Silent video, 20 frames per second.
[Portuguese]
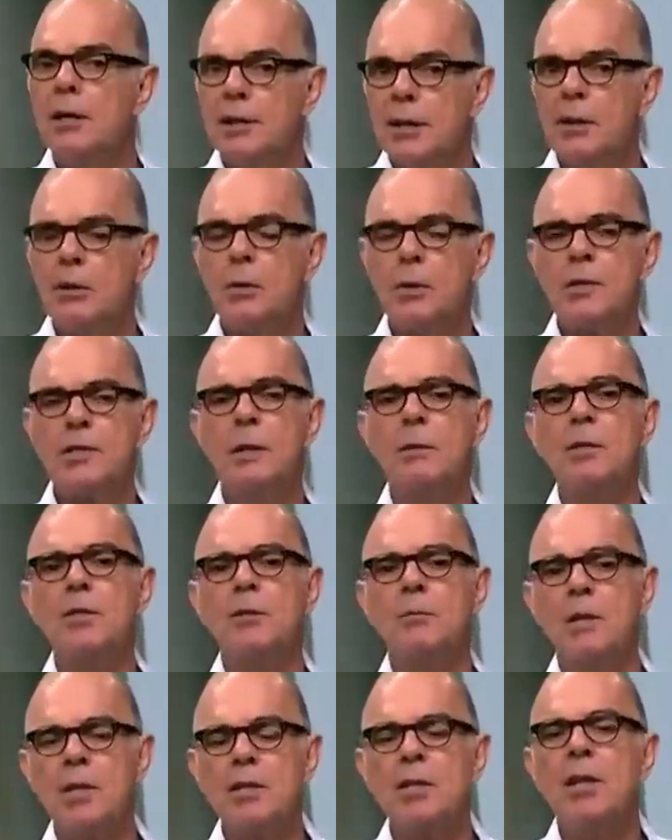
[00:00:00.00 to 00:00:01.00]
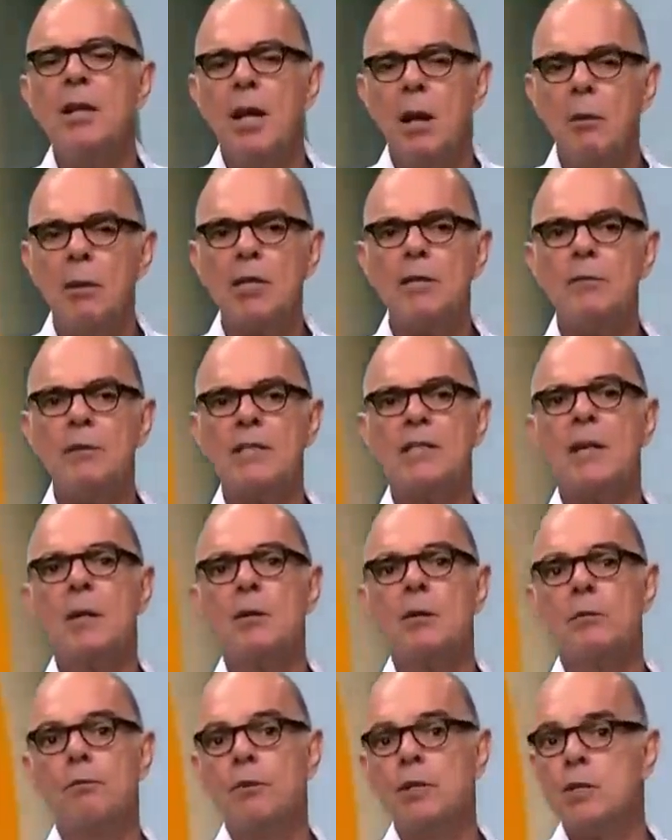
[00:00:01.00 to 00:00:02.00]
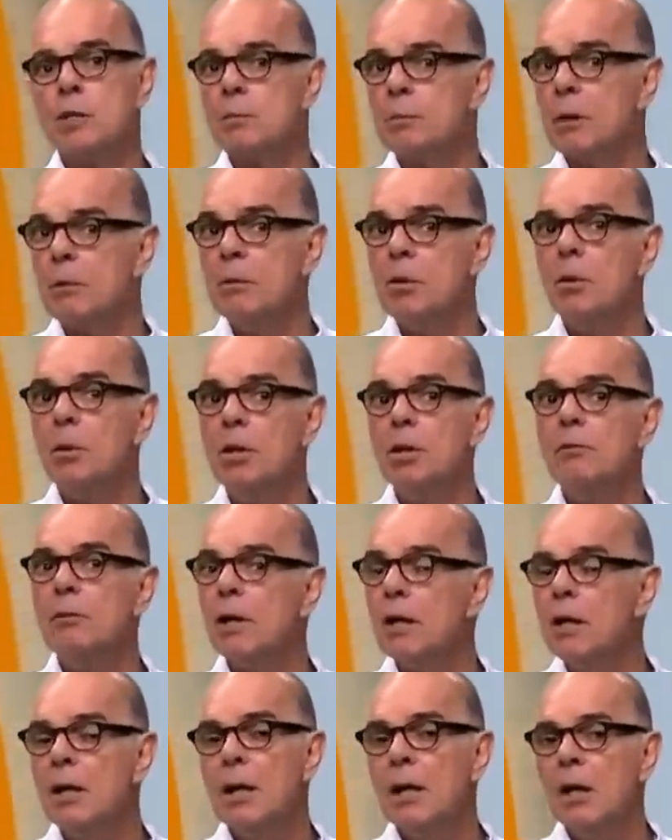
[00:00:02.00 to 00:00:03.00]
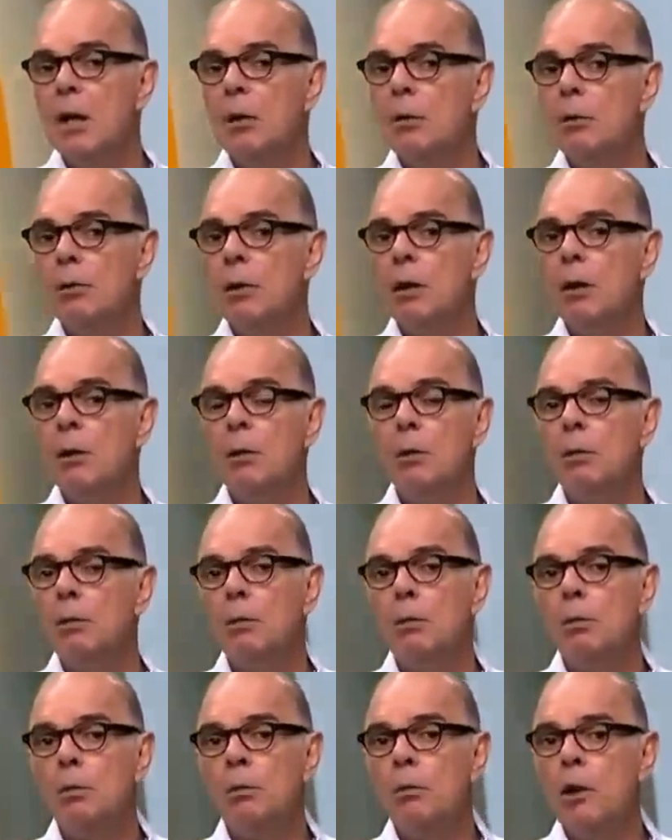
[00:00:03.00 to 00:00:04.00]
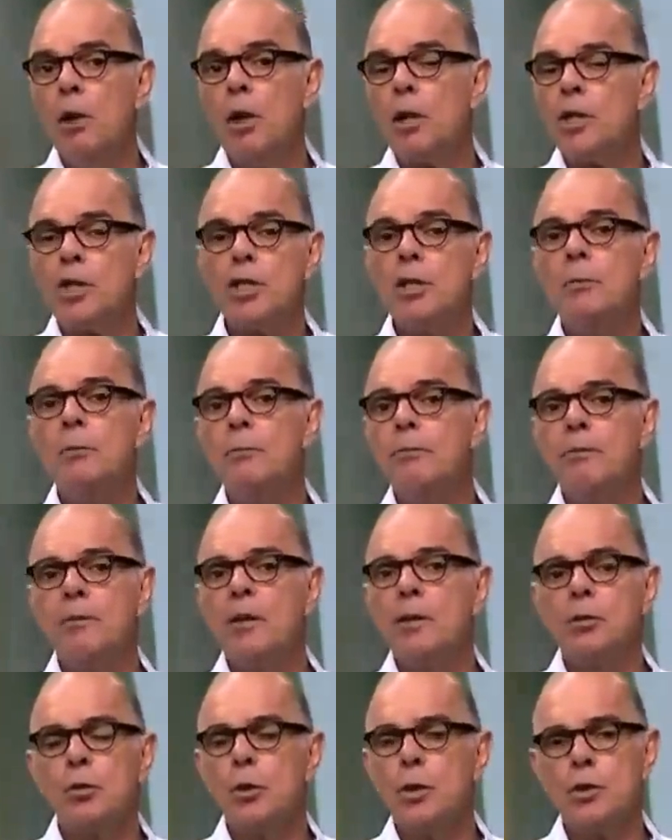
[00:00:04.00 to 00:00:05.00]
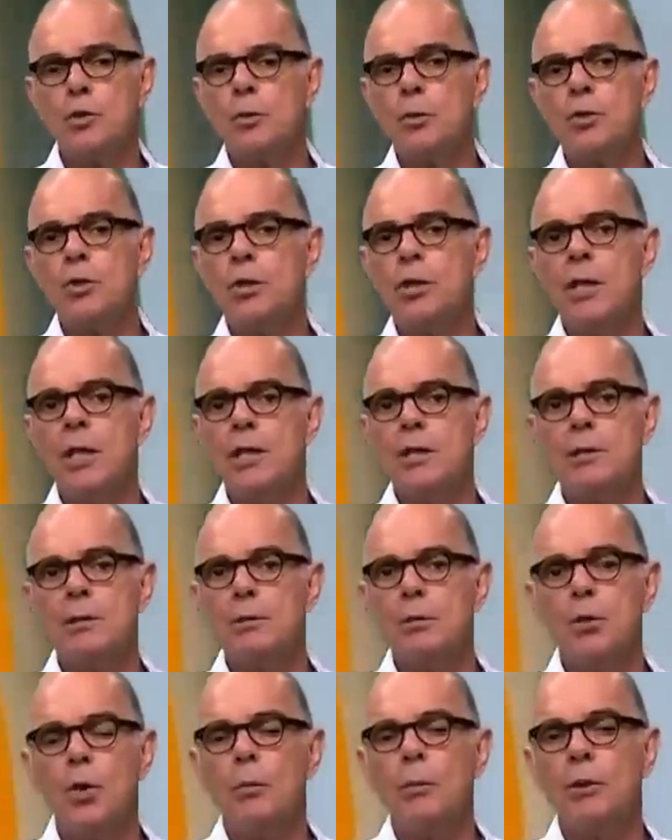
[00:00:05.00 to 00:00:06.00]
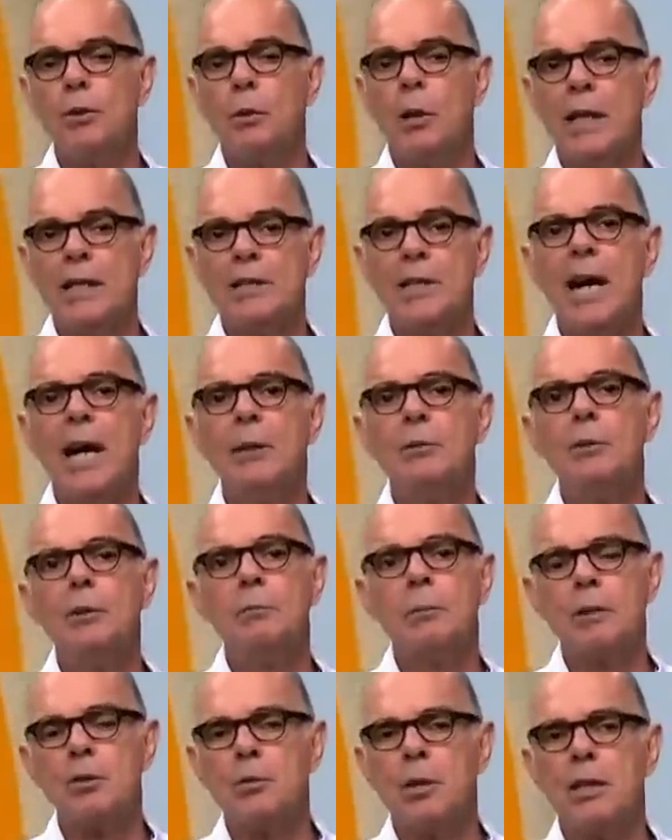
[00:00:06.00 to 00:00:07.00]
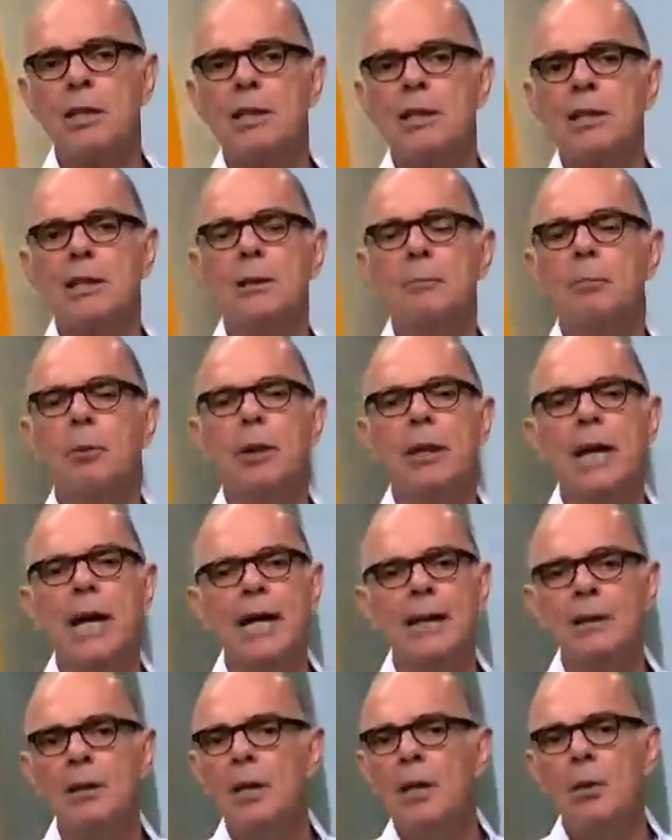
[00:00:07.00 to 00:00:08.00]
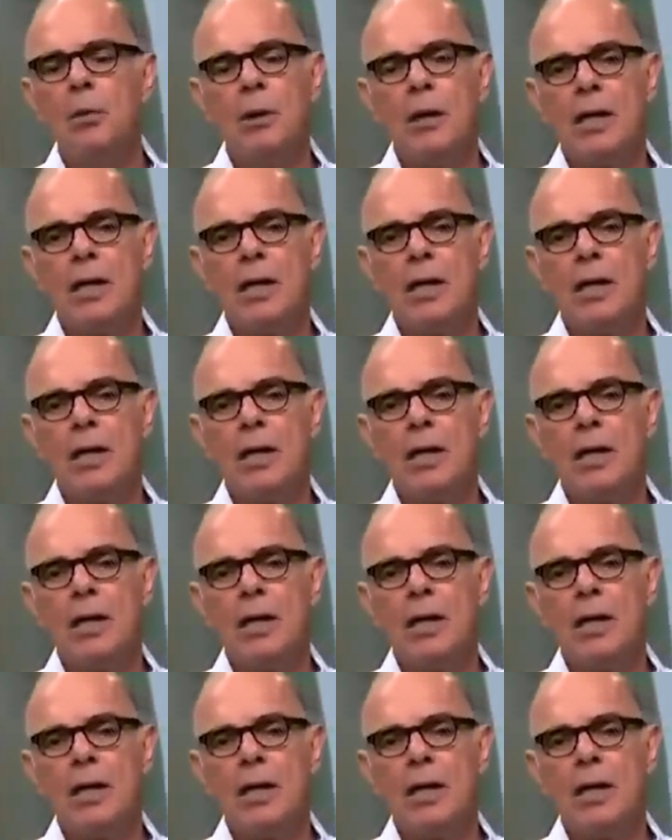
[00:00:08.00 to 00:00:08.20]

Né? Consequentemente, é um adversário difícil. Para mim, o River é o, é o, o melhor time do nosso continente, no comando do Gadiardo, indo para sua quinta temporada.